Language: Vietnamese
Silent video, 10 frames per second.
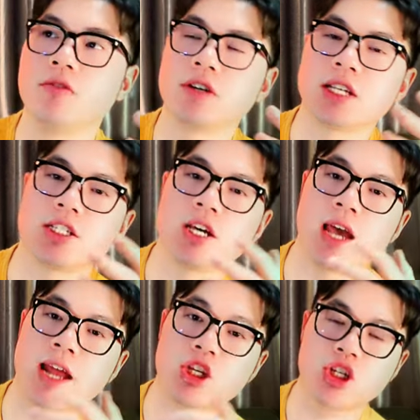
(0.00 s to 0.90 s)
hương Versace
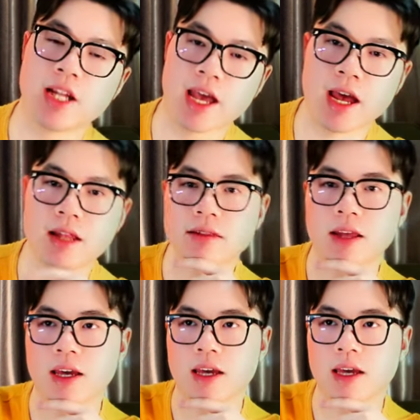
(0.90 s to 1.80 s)
Energy này
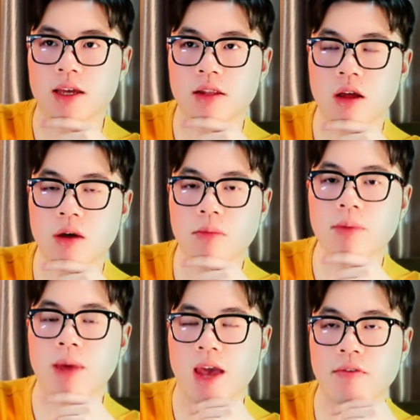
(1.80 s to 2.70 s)
thì nó mới
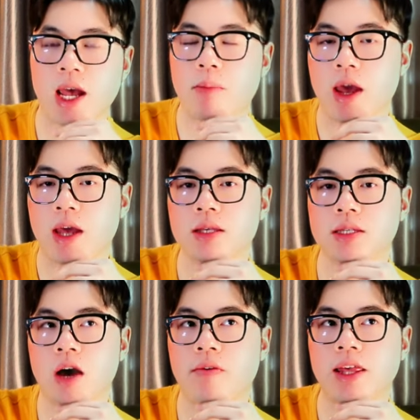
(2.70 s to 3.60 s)
mẻ và khác biệt
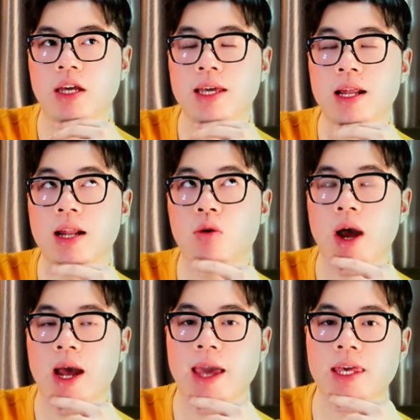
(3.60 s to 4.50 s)
so với là những chai nước
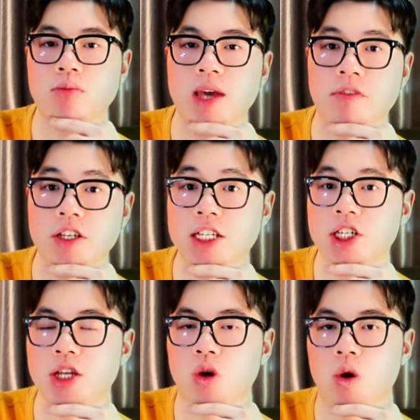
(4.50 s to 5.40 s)
hoa khác trong nhà
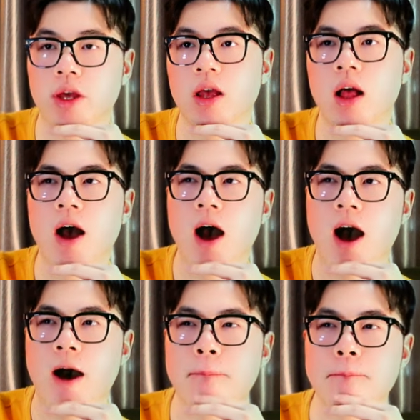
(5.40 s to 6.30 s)
Versace thôi.
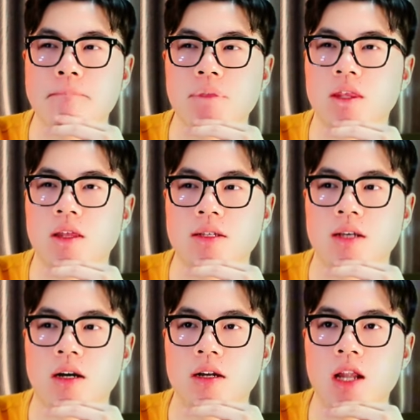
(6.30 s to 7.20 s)
Chứ thật
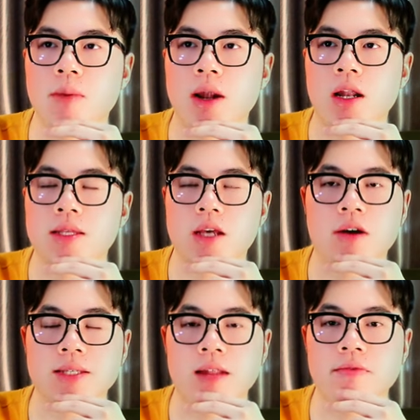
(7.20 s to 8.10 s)
sự nếu mà
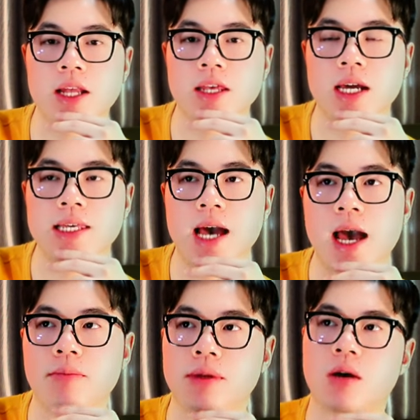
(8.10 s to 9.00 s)
so sánh với là những cái
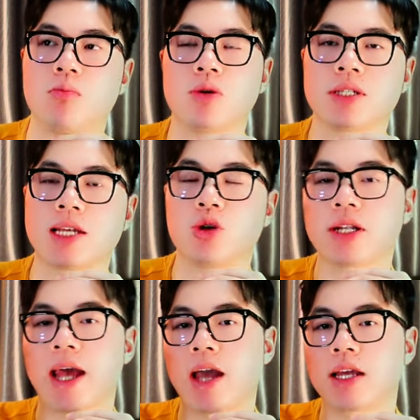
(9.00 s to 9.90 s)
chai mà tông mùi citrus
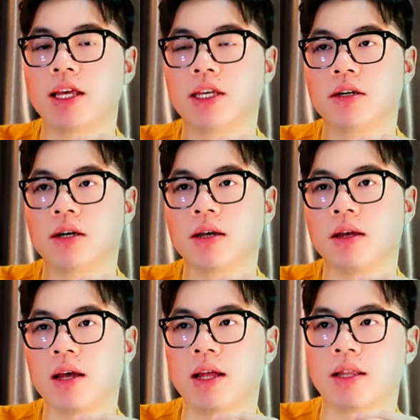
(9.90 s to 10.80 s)
khác ở trên thị trường
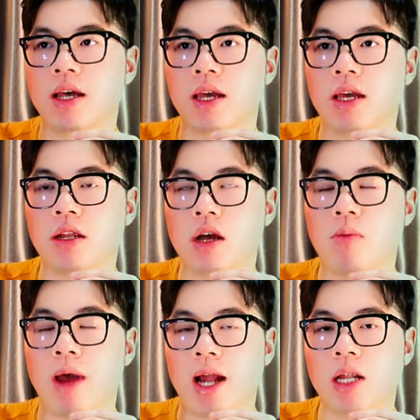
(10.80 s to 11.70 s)
thì nó
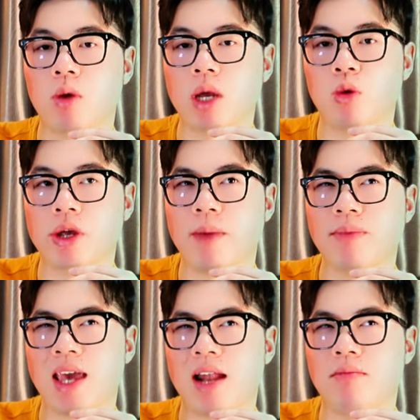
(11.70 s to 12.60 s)
không hẳn là một cái mùi cam
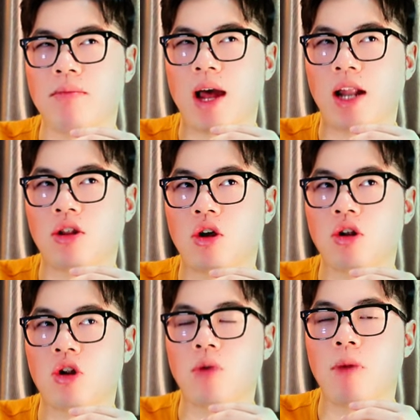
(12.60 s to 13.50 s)
chanh mà nó
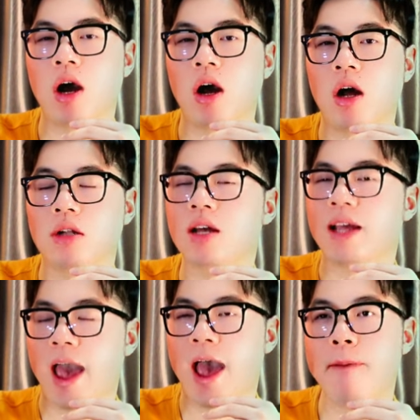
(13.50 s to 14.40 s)
nổi bật hơn tất
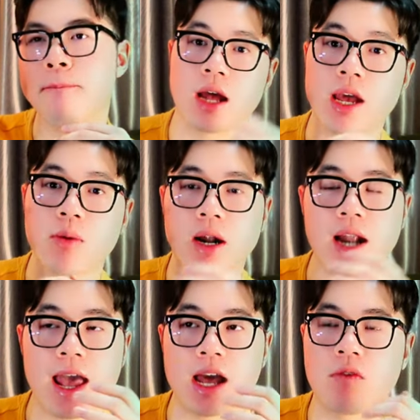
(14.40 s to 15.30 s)
cả. Ý của mình ở
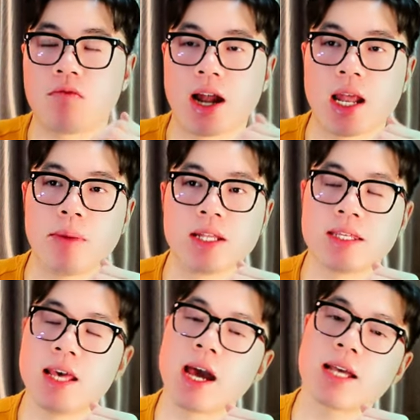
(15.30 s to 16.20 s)
đây không phải là mình
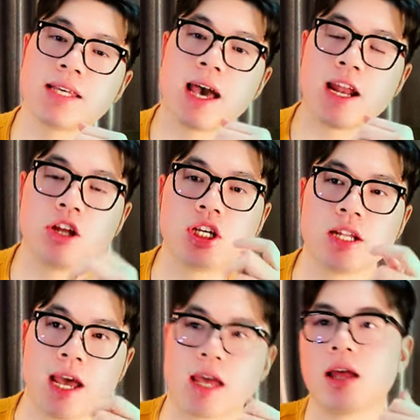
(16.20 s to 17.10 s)
chê cái chai Energy
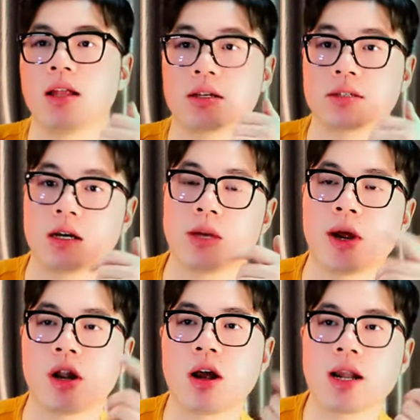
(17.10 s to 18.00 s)
này. Thật sự như mình
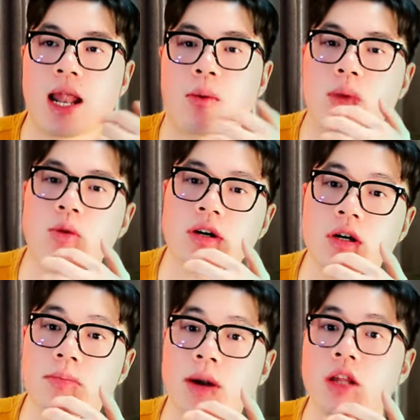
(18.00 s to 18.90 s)
đã nói, đây là một cái mùi
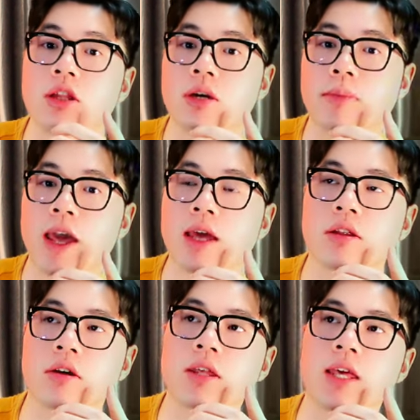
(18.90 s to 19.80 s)
hương mà nó tươi mát,
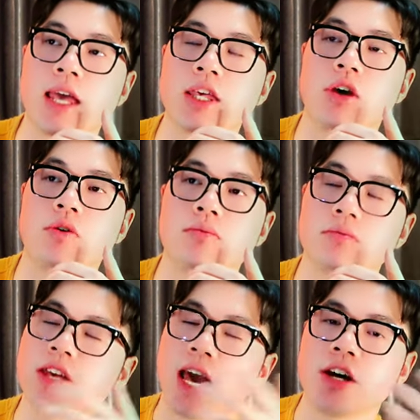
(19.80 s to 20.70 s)
nó dễ chịu, nó dễ